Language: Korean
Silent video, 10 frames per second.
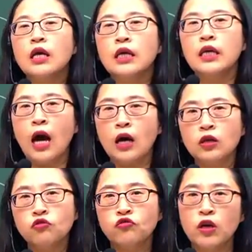이
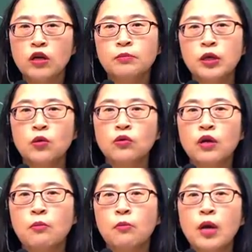양을 두 개를 비교를
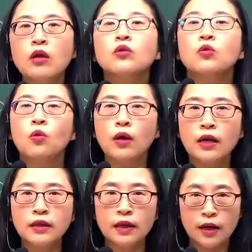해보면
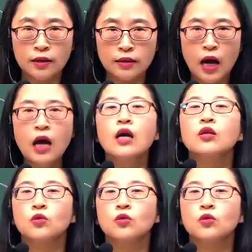똑같다, 다르다,